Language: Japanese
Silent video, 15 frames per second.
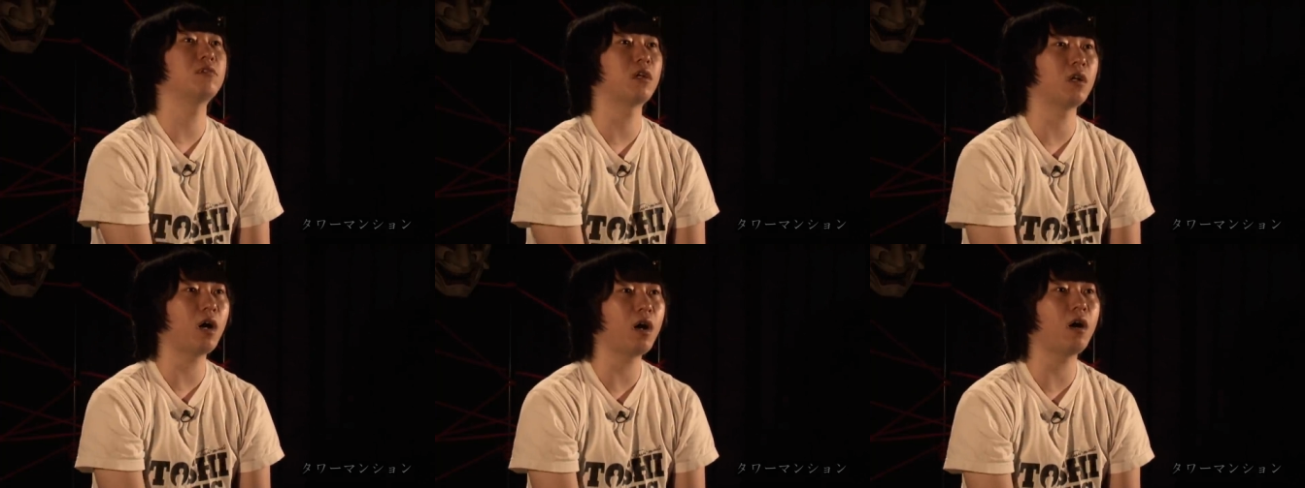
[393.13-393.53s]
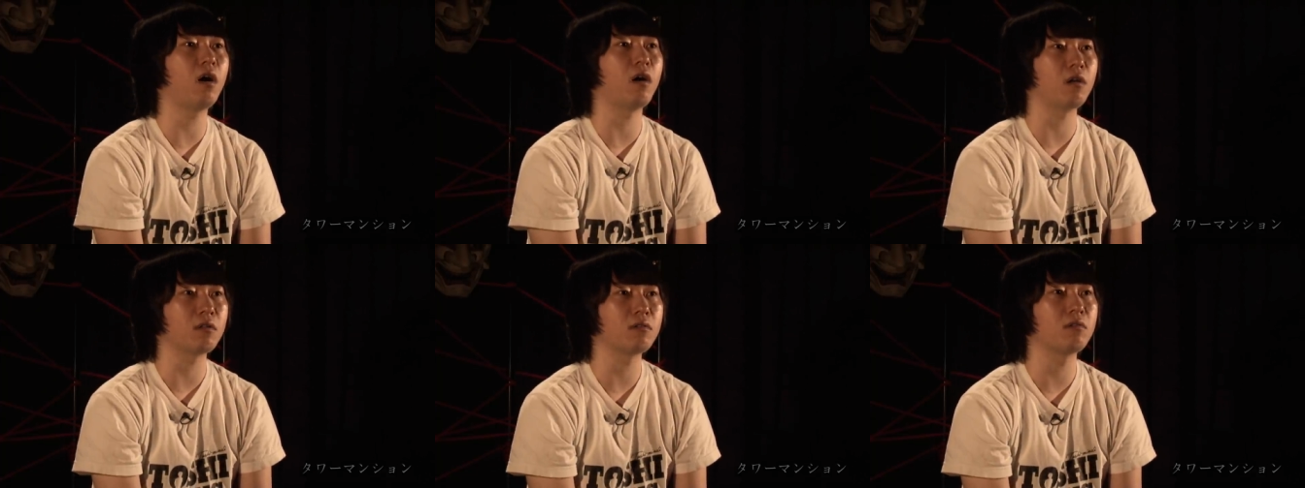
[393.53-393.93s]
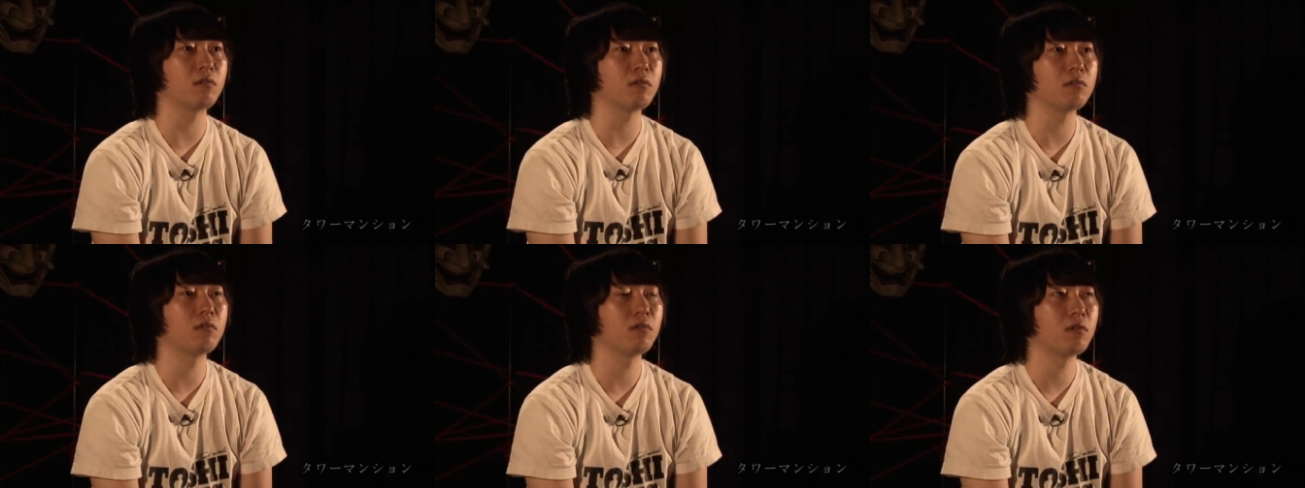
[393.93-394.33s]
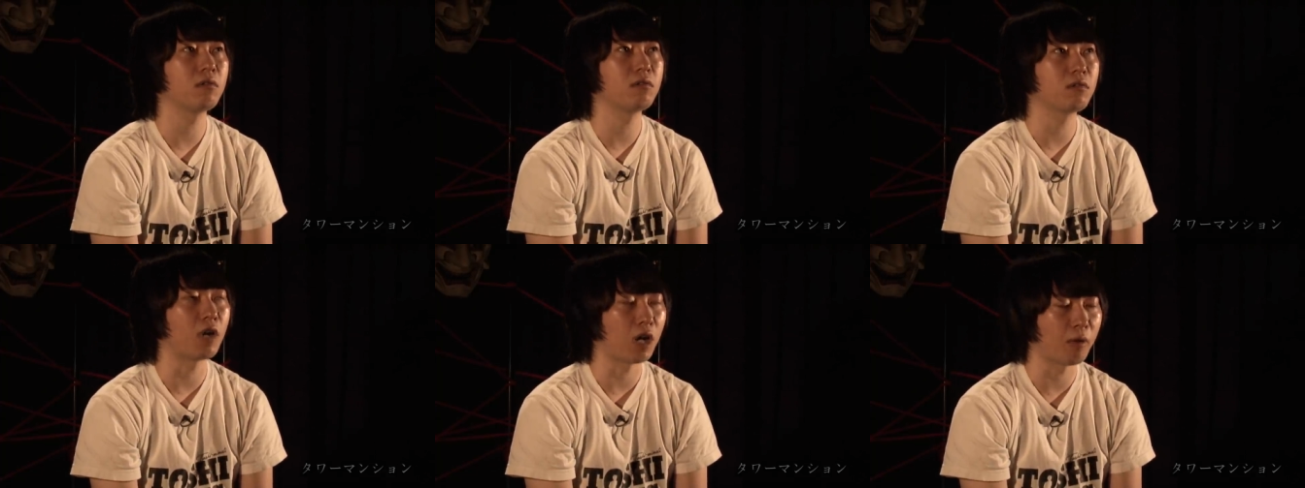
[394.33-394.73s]
んやなあ
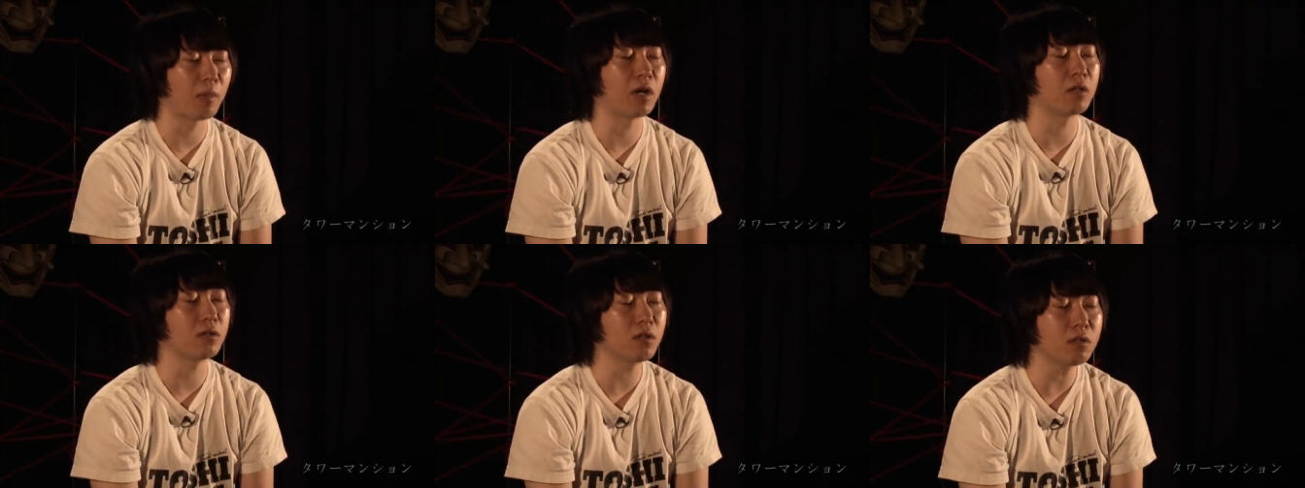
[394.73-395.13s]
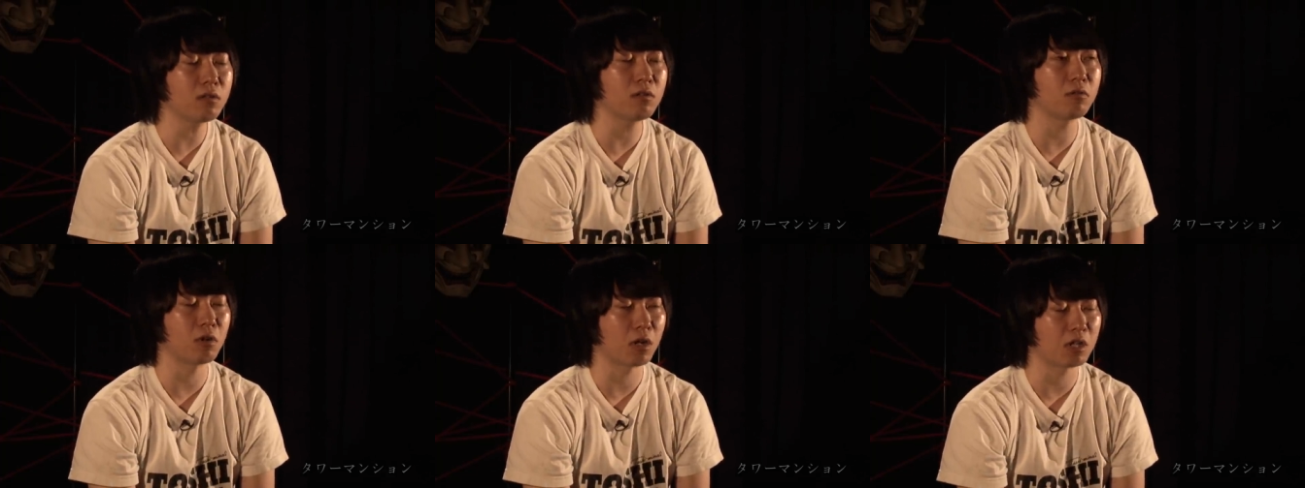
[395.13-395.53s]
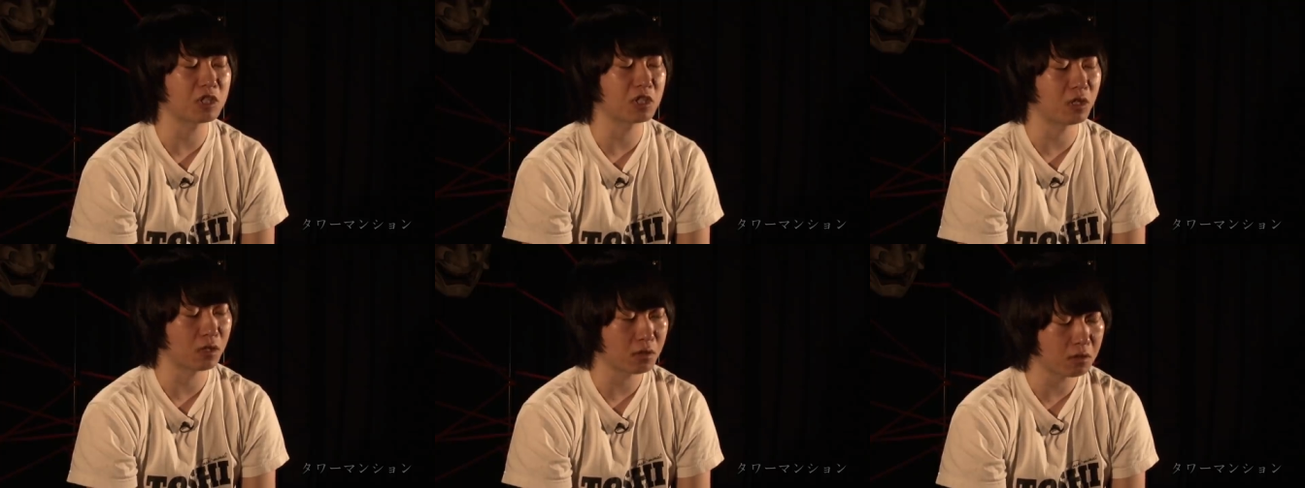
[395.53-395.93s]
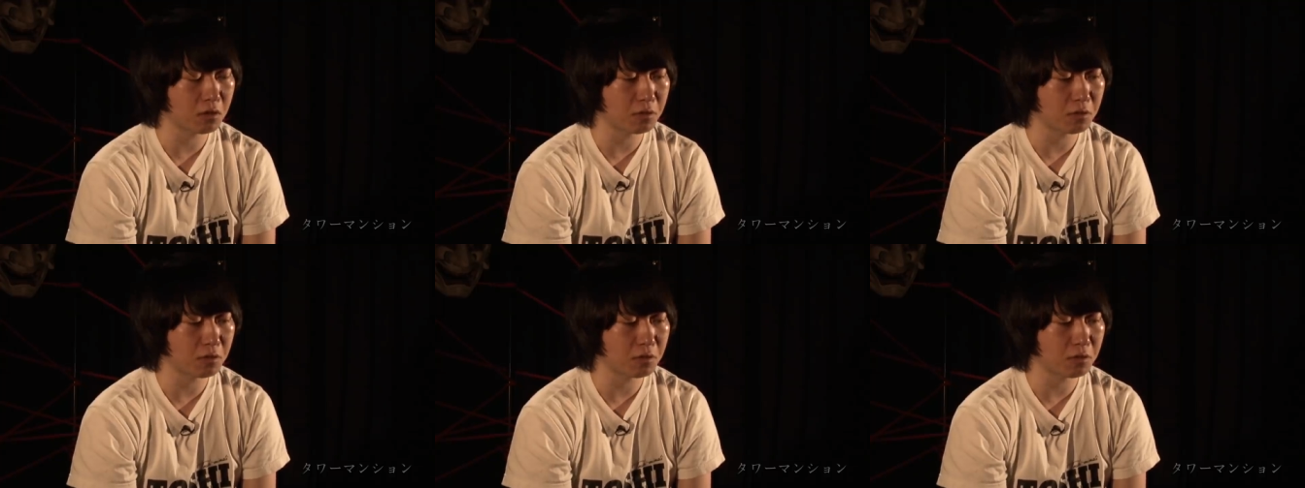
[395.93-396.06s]
ターマンでっていう話があっ